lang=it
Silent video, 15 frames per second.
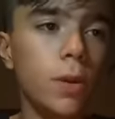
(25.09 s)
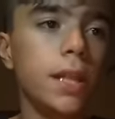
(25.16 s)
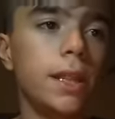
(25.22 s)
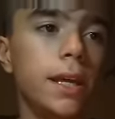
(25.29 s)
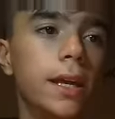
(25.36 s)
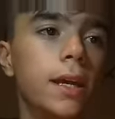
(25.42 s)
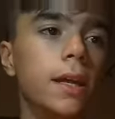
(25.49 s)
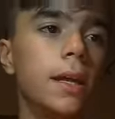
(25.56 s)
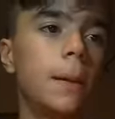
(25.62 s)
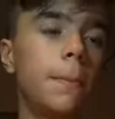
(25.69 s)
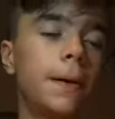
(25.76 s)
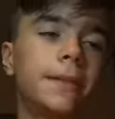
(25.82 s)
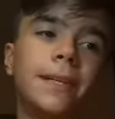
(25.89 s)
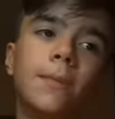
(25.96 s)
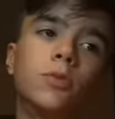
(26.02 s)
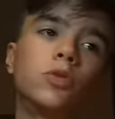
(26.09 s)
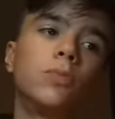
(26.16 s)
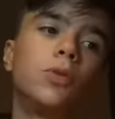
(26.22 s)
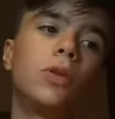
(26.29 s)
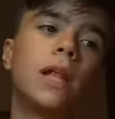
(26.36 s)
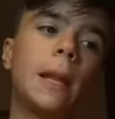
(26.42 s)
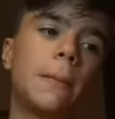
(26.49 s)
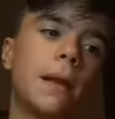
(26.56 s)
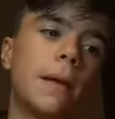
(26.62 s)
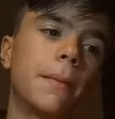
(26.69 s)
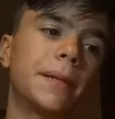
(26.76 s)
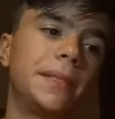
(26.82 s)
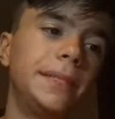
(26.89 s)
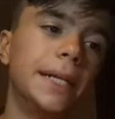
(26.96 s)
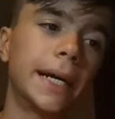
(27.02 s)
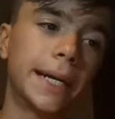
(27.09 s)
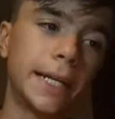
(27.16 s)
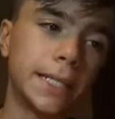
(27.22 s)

Quindi partiamo subito dalla prima partita